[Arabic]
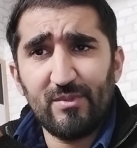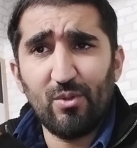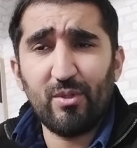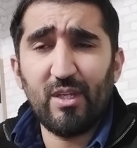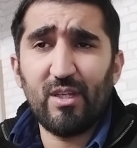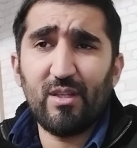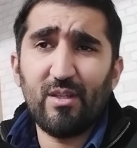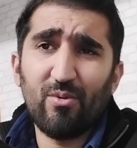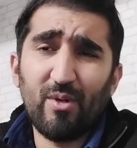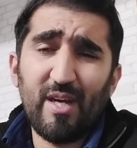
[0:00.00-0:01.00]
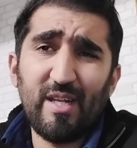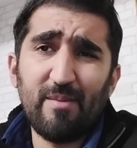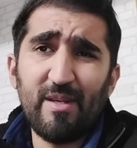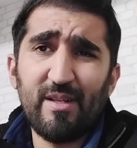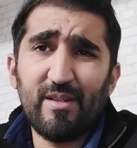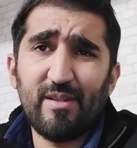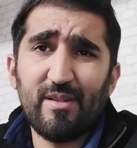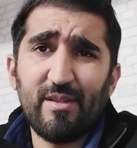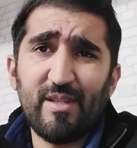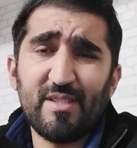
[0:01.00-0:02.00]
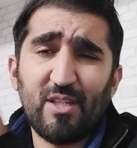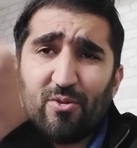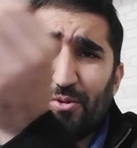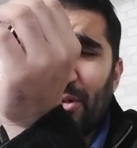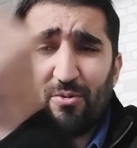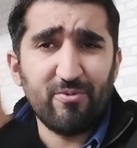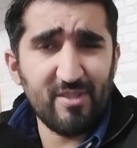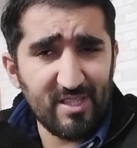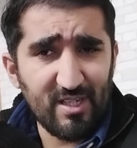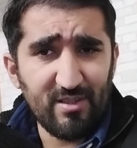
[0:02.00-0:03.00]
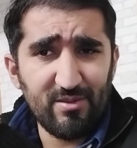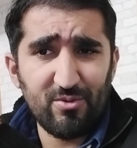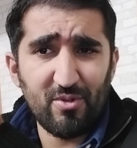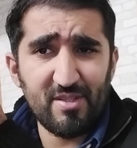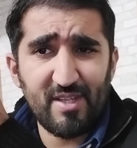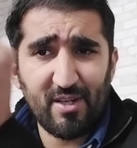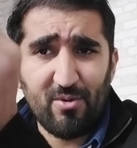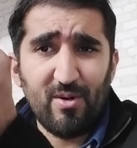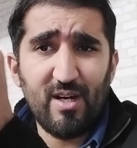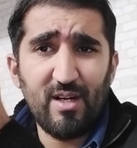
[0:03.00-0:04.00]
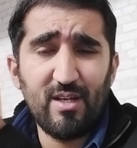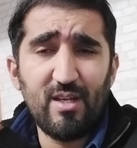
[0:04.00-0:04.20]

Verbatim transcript: اوكي وغالبا الناس كيكونو دخلو فيزا توريست حرقوها